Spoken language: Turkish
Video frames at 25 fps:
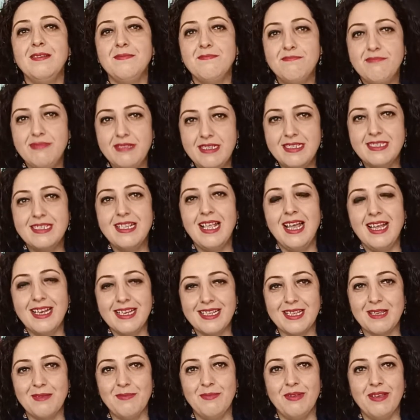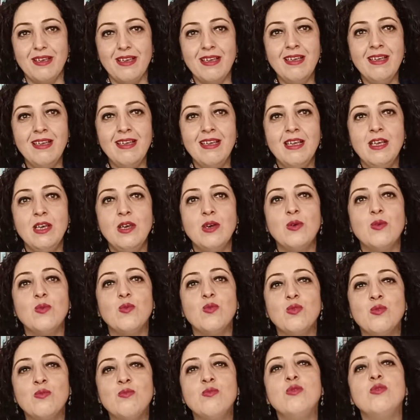bizler gibi
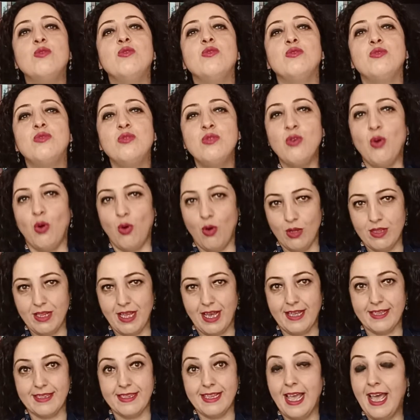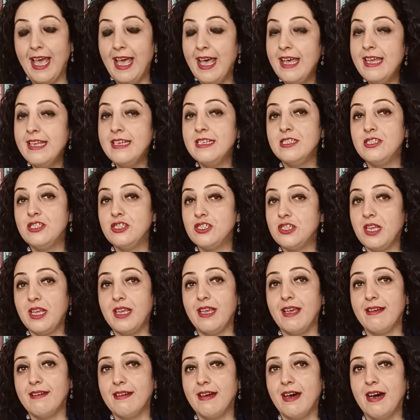umudu olan, her
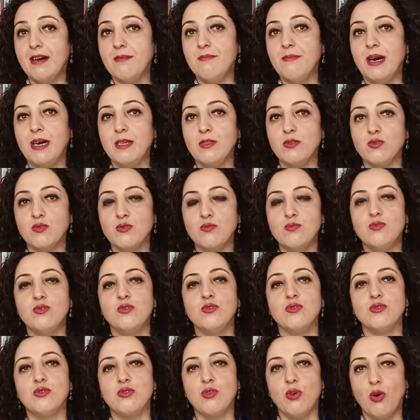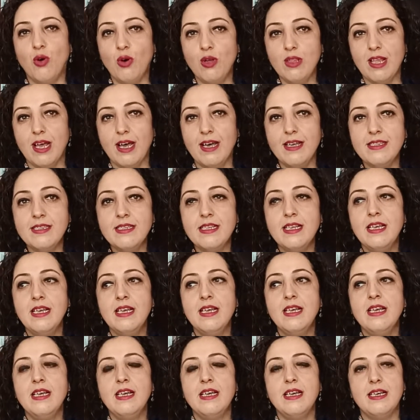şeye rağmen umudu olan
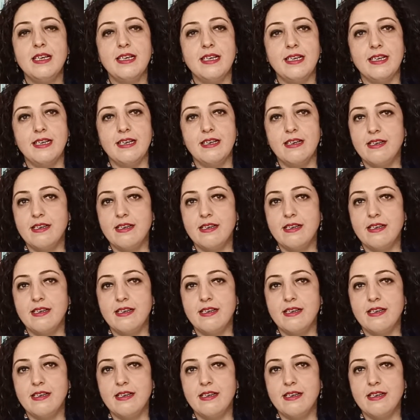e,